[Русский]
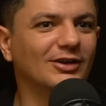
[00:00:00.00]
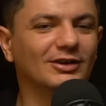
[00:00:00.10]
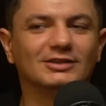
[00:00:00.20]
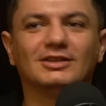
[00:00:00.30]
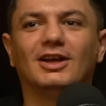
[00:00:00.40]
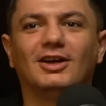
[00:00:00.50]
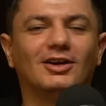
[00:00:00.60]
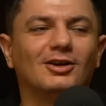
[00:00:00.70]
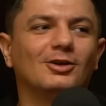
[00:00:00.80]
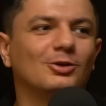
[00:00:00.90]

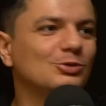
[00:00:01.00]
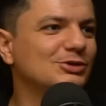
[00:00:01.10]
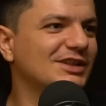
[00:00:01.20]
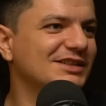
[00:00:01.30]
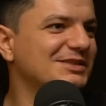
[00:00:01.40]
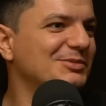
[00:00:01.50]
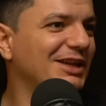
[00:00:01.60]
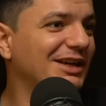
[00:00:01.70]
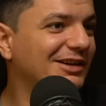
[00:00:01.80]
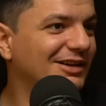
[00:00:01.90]
на русской
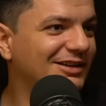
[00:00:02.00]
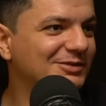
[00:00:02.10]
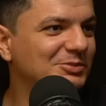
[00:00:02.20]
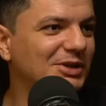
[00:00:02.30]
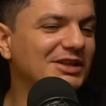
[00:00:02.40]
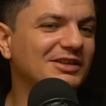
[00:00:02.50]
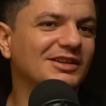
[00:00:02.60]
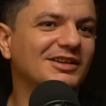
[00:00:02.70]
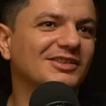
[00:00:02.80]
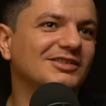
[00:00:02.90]
земле, как
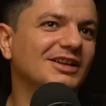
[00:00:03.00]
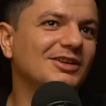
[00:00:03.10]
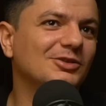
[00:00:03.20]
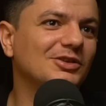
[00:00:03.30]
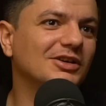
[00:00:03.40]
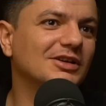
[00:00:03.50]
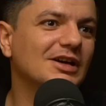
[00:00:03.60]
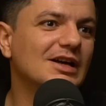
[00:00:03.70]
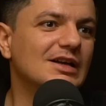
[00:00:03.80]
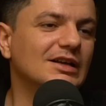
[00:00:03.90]
принято говорить у них.
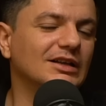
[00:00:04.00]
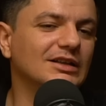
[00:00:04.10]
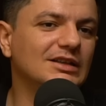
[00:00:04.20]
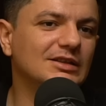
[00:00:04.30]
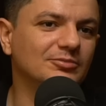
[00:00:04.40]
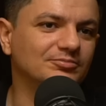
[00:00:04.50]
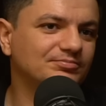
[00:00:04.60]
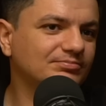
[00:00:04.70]
И